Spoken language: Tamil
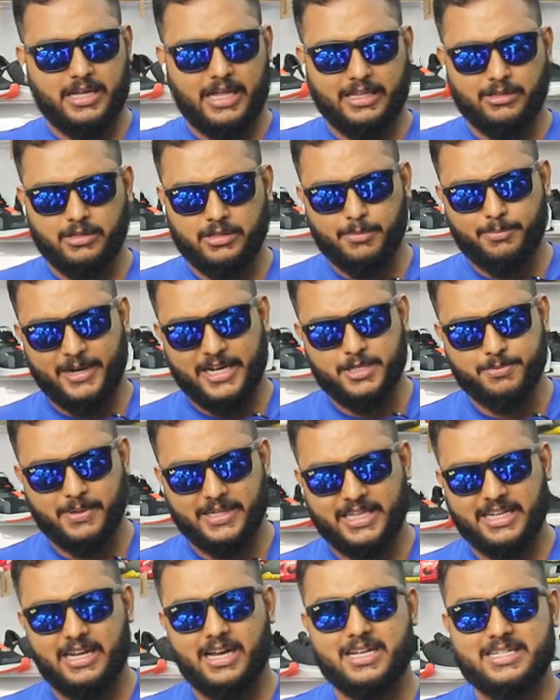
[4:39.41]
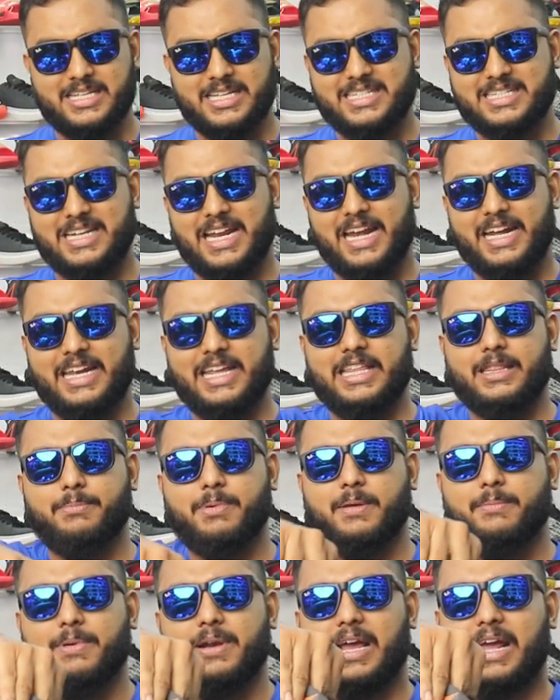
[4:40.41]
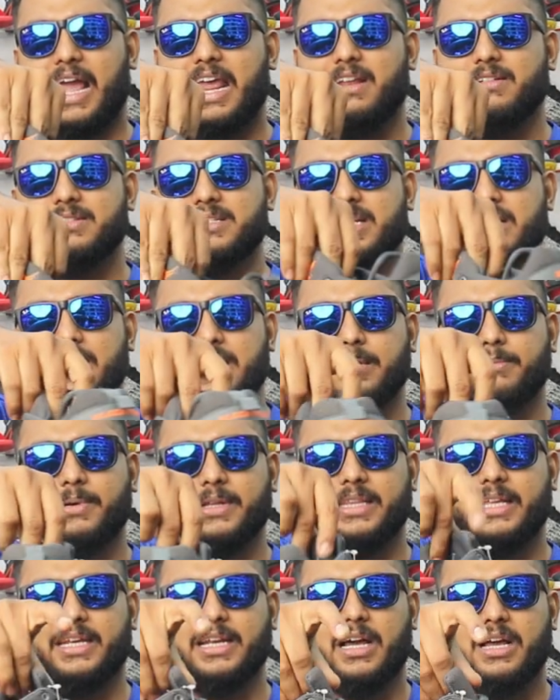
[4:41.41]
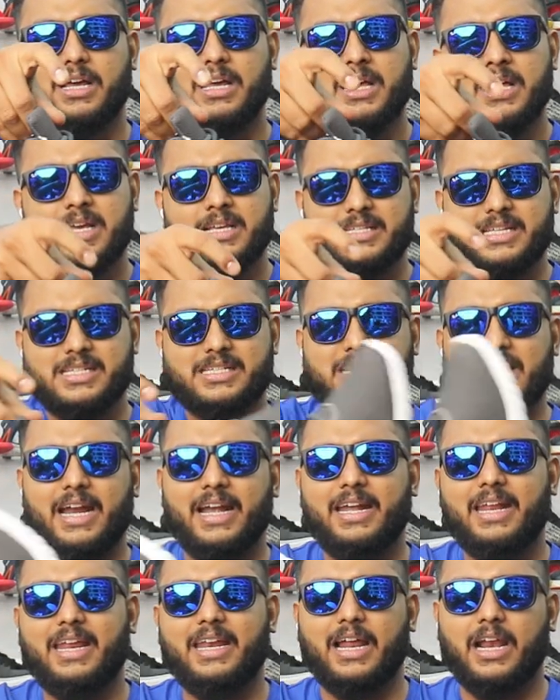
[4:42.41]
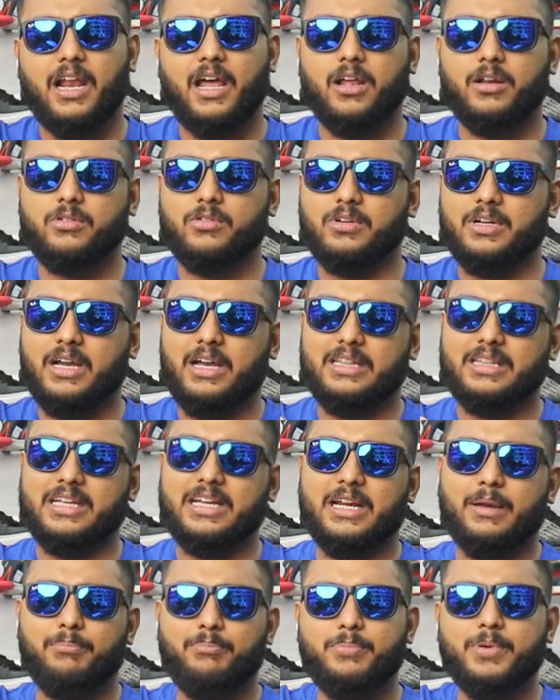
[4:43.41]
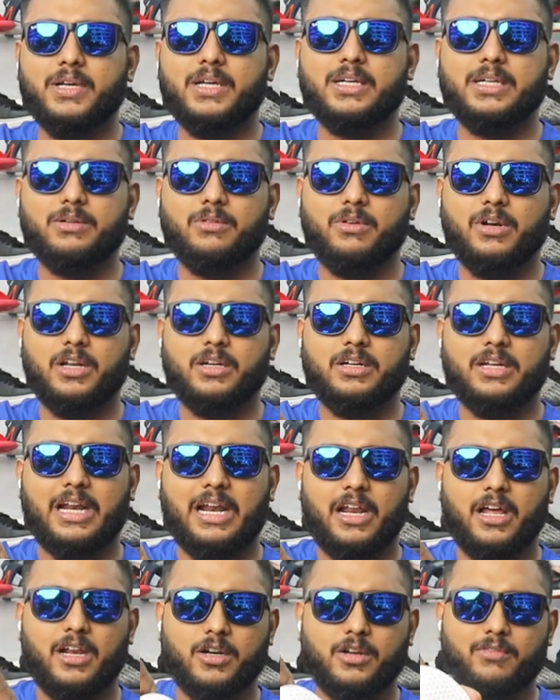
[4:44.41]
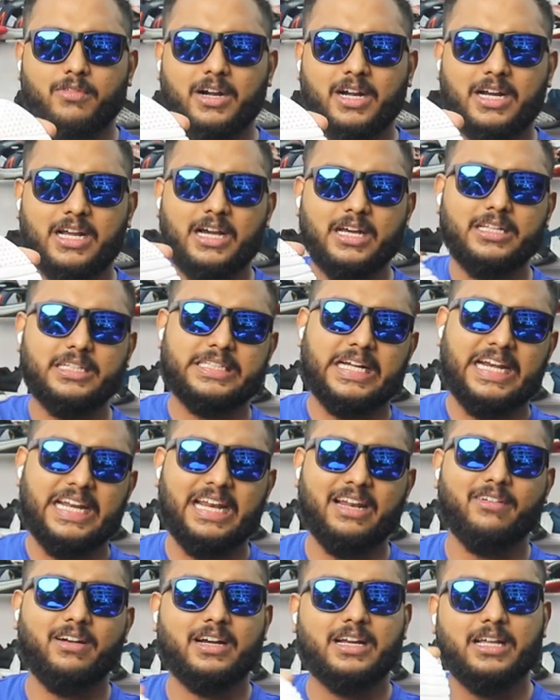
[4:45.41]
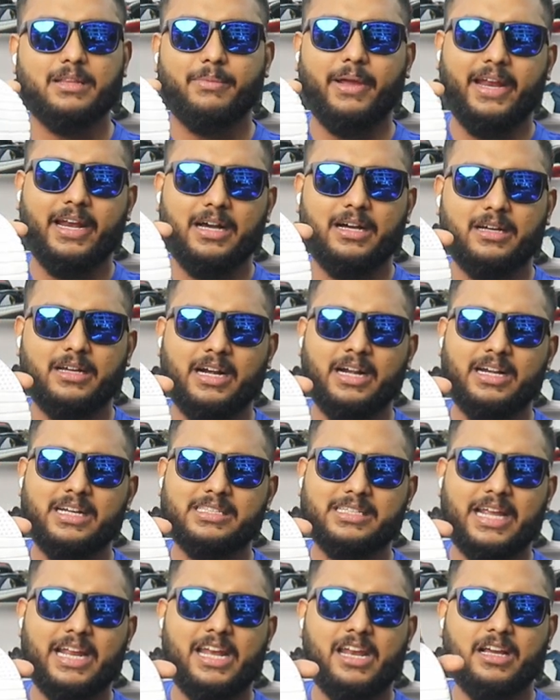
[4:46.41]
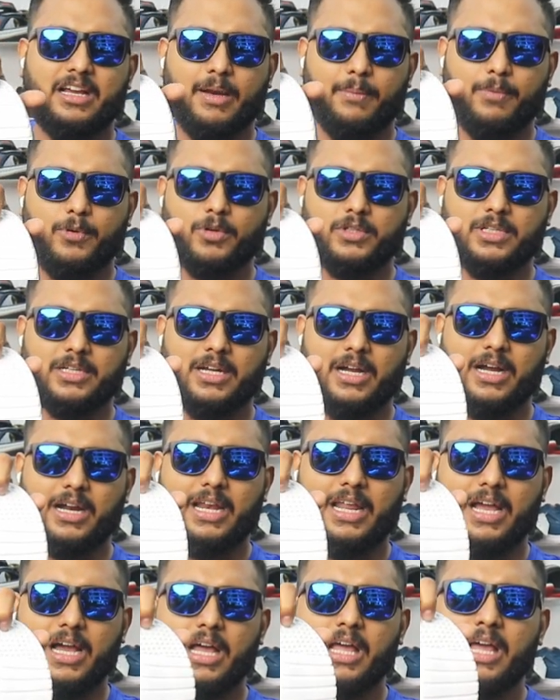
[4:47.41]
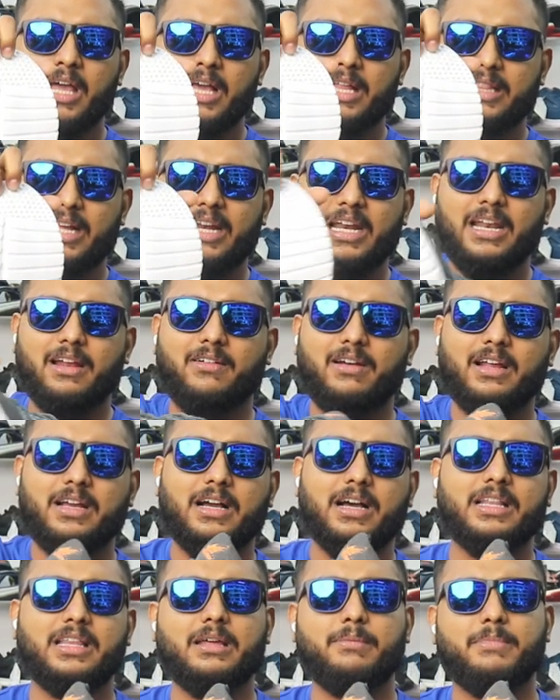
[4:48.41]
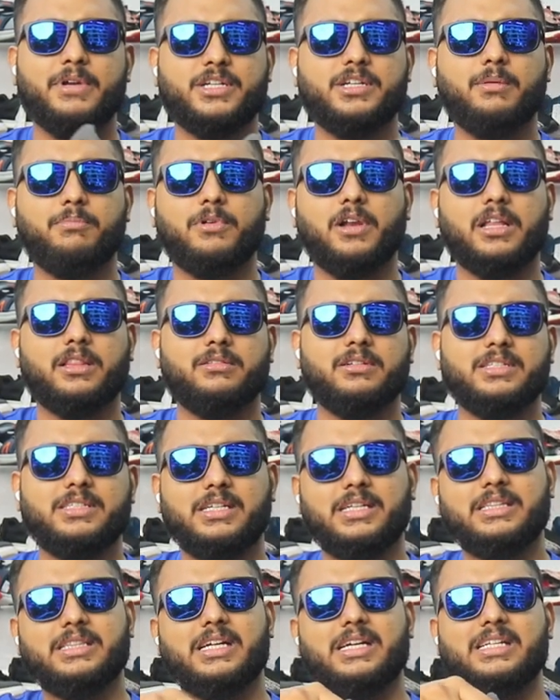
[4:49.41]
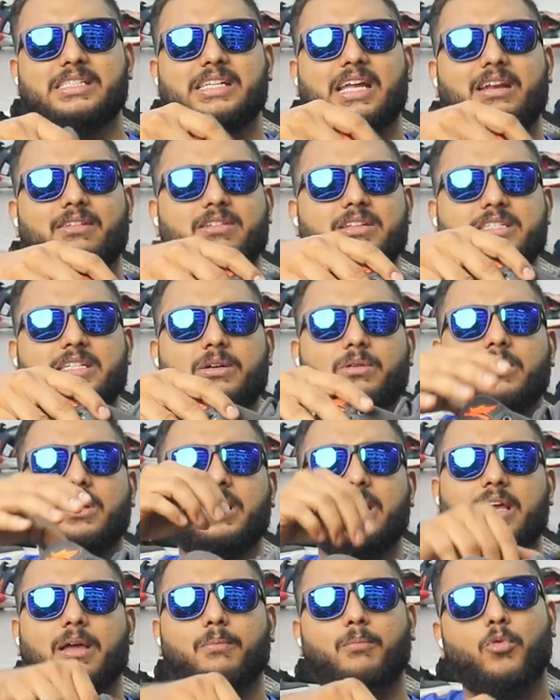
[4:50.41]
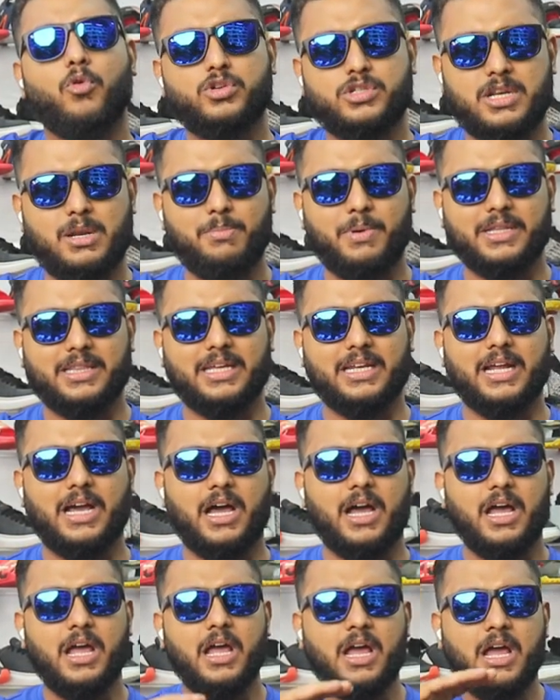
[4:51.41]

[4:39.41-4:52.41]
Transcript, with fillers: அது வந்து ப்ரைஸ் பார்த்தீங்கன்னா சிக்ஸ் நைன்ட்டி இது இப்போ நான் கையில் வச்சிருக்கிறது பார்த்தீங்கன்னா சிக்ஸ் நைன்ட்டி நல்லா இருக்குங்க அந்த கிரிப்பு உங்களுக்கு நல்லாயிருக்கும் வழுக்காது தண்ணியில் வழுக்காது மெயினாக ரெண்டு சைட்லேயும் கிரிப் கொடுத்துருக்காங்க இல்லையா தண்ணியில் வழுக்காது மெஷப் கிளாத் வச்சு இந்த டிசைன் வச்சு உங்களுக்கு மோஸ்ட்லி பார்த்தீங்கன்னா